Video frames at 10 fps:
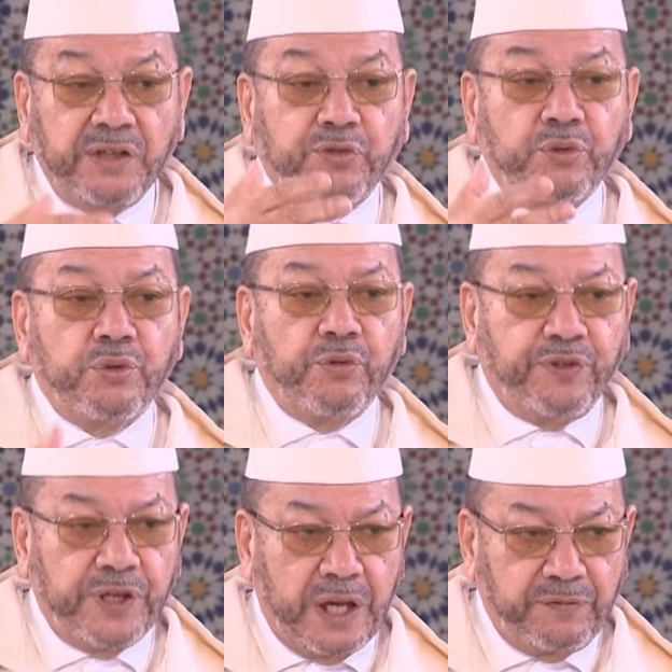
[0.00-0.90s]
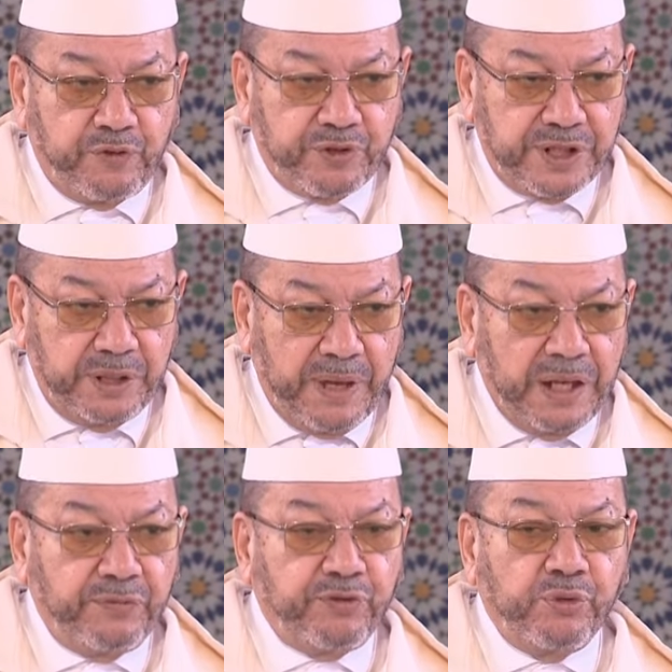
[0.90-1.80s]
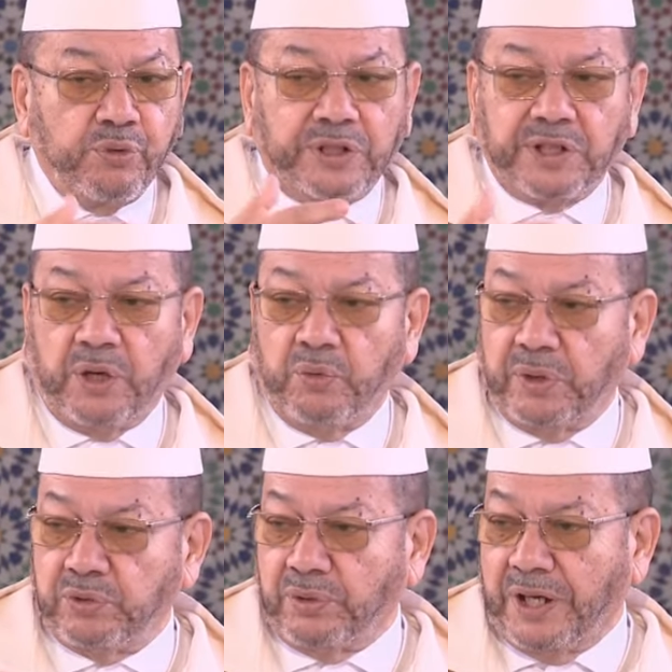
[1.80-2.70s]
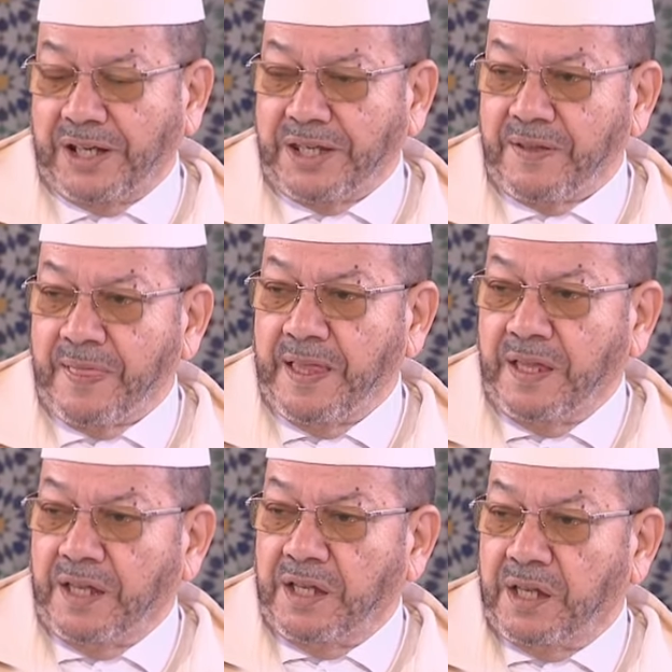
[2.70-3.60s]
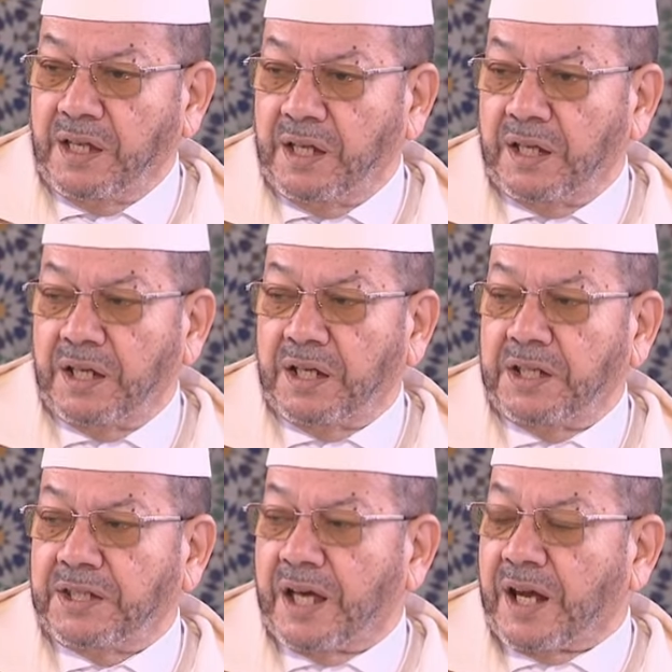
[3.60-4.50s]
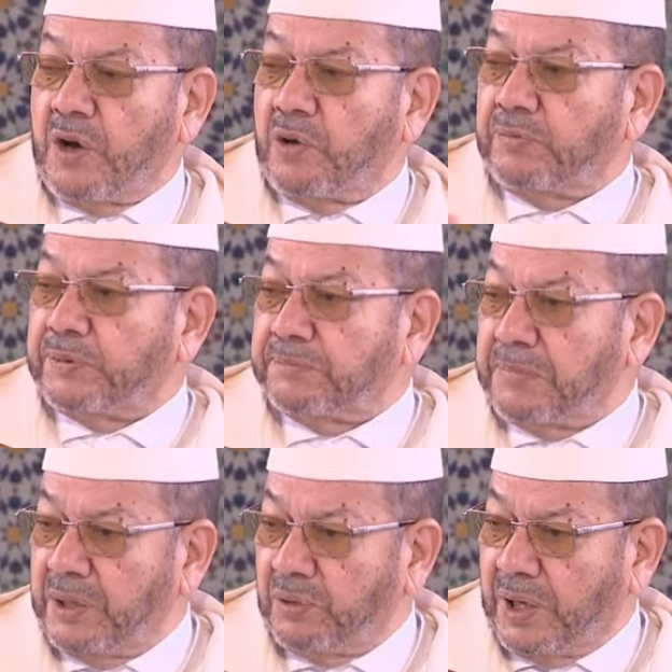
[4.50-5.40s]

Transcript: ألفوه في أنفسهم ألفوه وتعودوا عليه آه، إذا رأوا ما